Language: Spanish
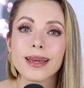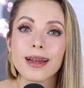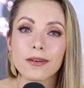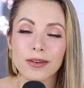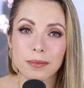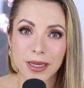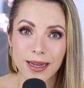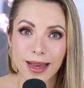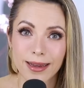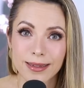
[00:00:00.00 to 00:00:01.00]
Que la
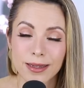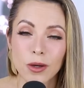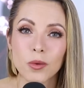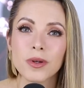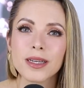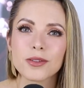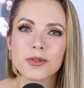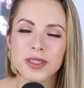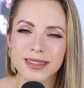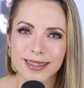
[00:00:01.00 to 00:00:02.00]
familia, una
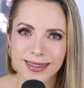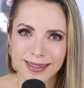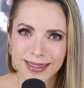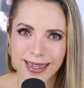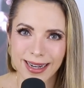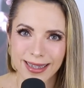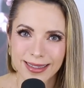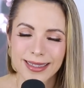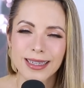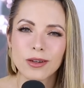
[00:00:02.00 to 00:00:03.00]
sonrisa sincera
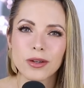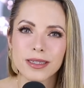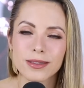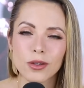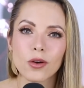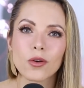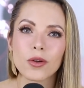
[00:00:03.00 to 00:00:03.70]
y conexión